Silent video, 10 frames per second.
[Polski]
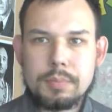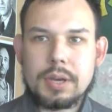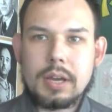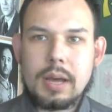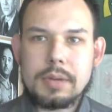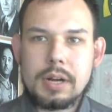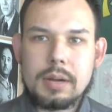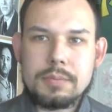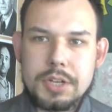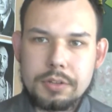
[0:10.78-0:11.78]
dobry, Kamil
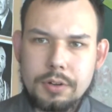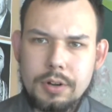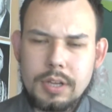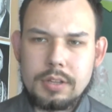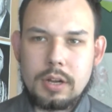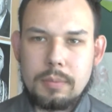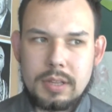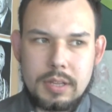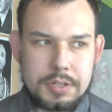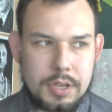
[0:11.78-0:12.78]
Klimczak, to kolejny
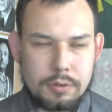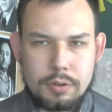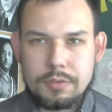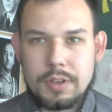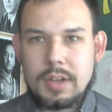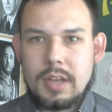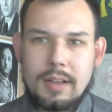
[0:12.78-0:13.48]
komentarz narodowy.